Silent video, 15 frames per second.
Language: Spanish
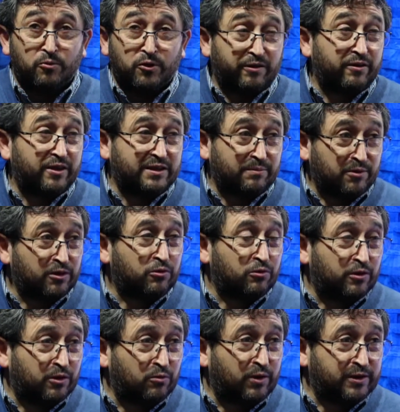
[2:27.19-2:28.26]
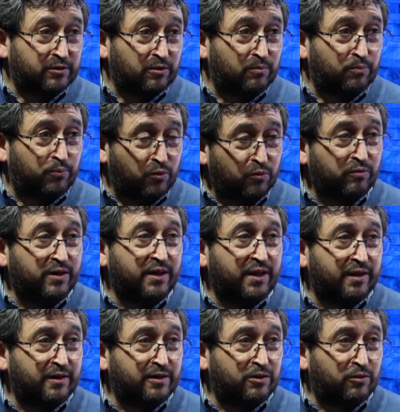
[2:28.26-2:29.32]
establecimientos de educación
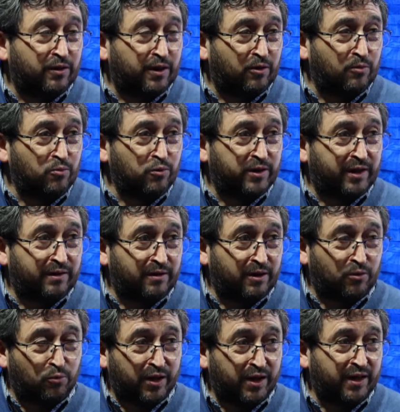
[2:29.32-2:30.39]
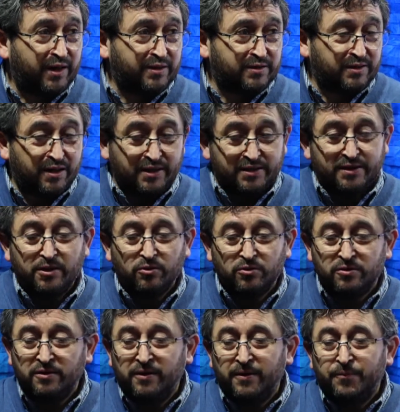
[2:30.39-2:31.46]
pública dentro de la comuna, escuelas,
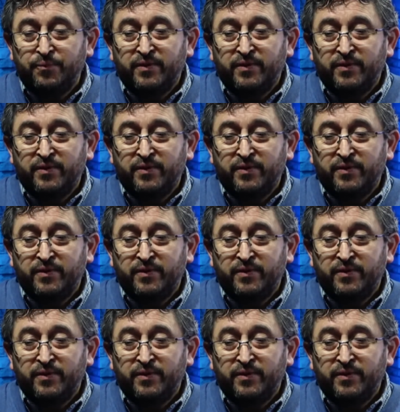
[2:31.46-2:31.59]
liceos,